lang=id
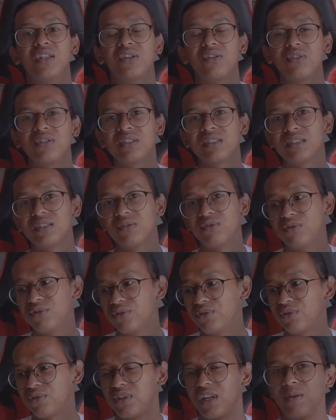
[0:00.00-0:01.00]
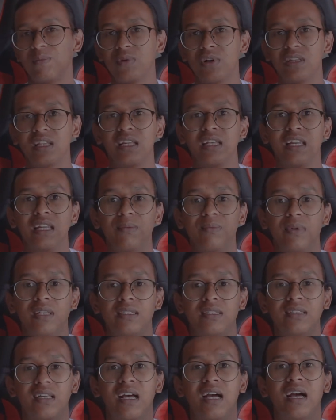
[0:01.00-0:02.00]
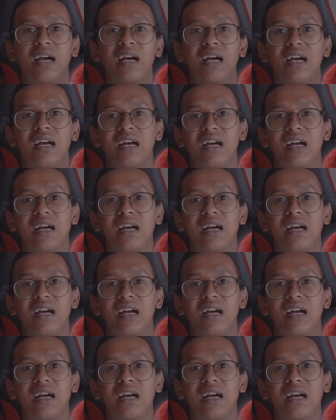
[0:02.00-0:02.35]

terus untuk tripod ini bisa